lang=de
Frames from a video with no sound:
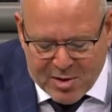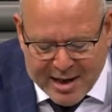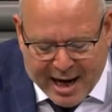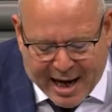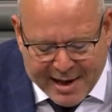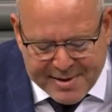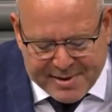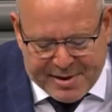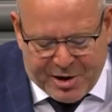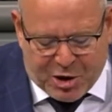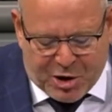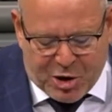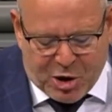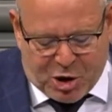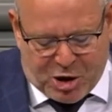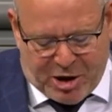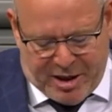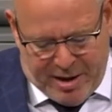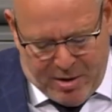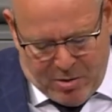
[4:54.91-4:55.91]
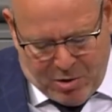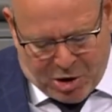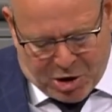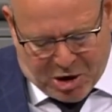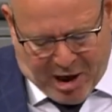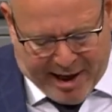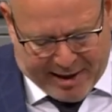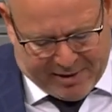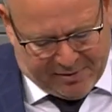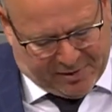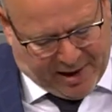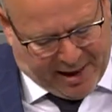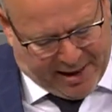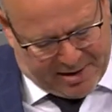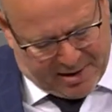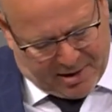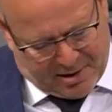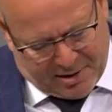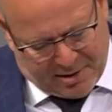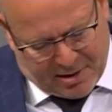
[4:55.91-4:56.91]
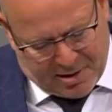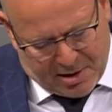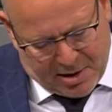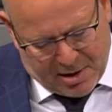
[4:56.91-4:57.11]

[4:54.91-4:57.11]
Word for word: drastisch gestiegen und steigen weiter.